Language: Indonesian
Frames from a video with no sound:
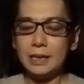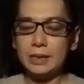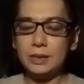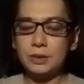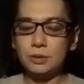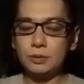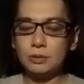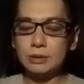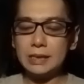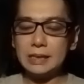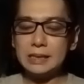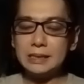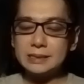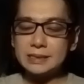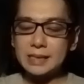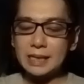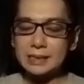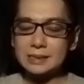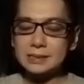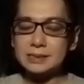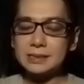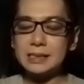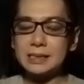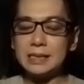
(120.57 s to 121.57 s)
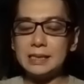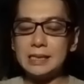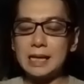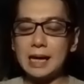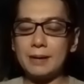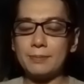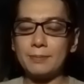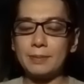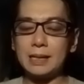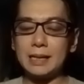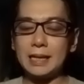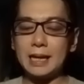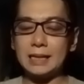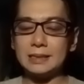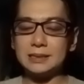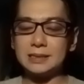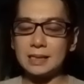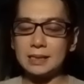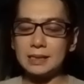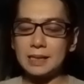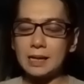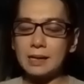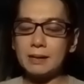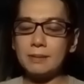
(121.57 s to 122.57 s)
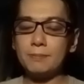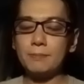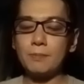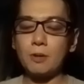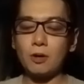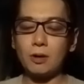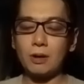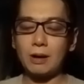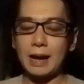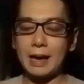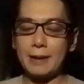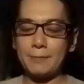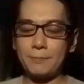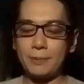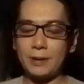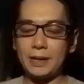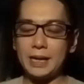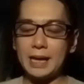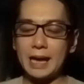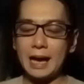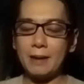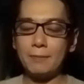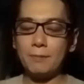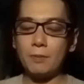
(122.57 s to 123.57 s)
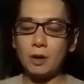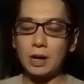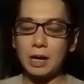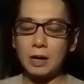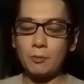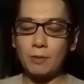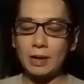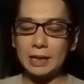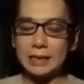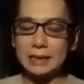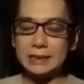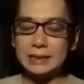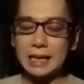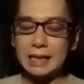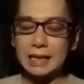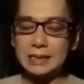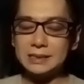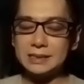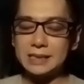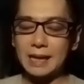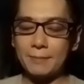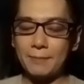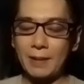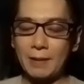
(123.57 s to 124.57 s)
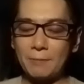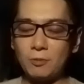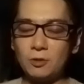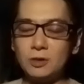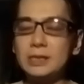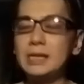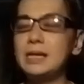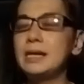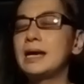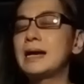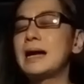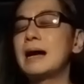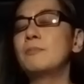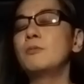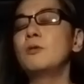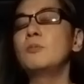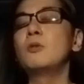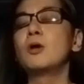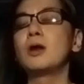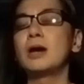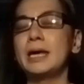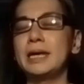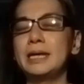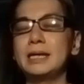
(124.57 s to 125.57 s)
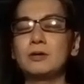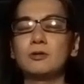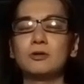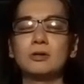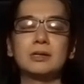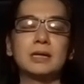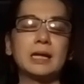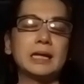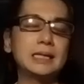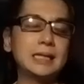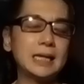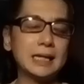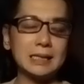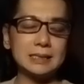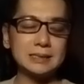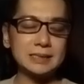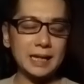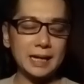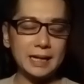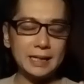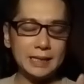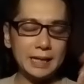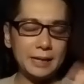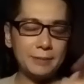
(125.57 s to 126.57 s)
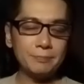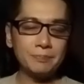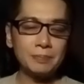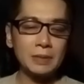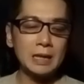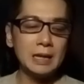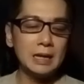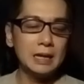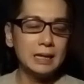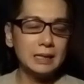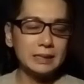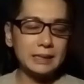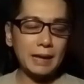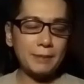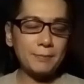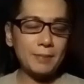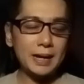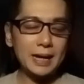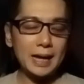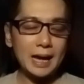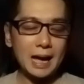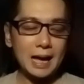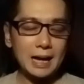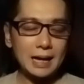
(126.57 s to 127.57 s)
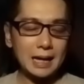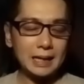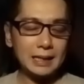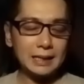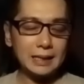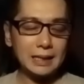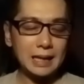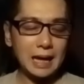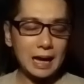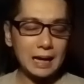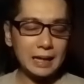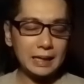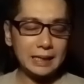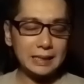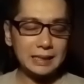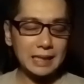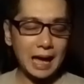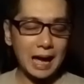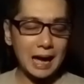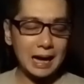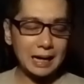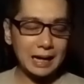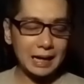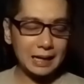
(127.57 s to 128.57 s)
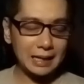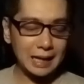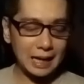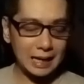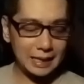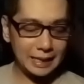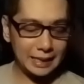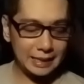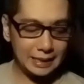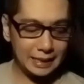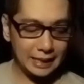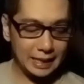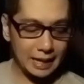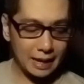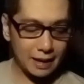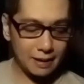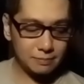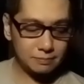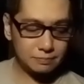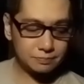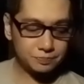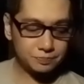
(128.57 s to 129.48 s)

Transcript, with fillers: unisex, tidak melihat gender, boleh pria, boleh wanita, siapapun diri kamu boleh ikut reading saya ini. Tema yang akan kita angkat kali ini ya.